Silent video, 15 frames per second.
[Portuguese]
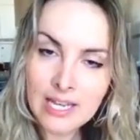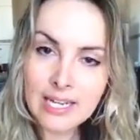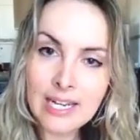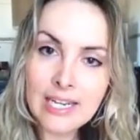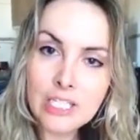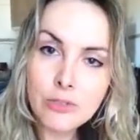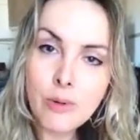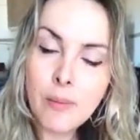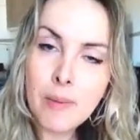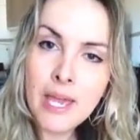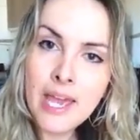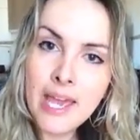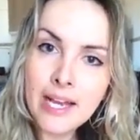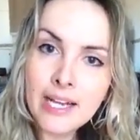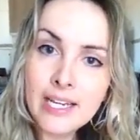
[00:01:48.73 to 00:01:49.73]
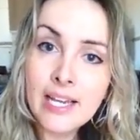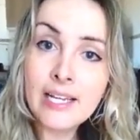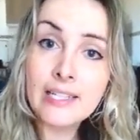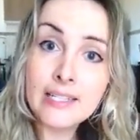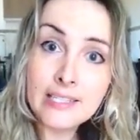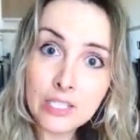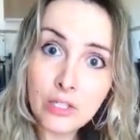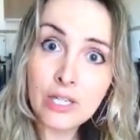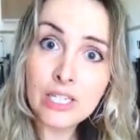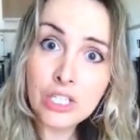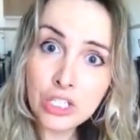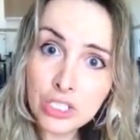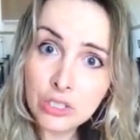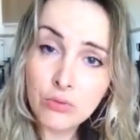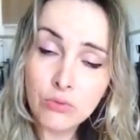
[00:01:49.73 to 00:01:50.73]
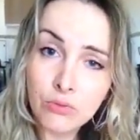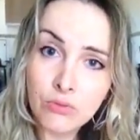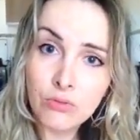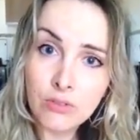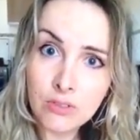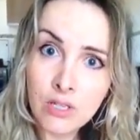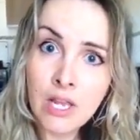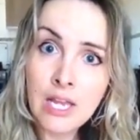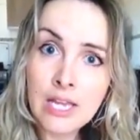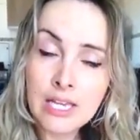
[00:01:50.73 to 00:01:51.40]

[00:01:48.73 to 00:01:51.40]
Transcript: ganhando uma berreca e ainda sendo agredidos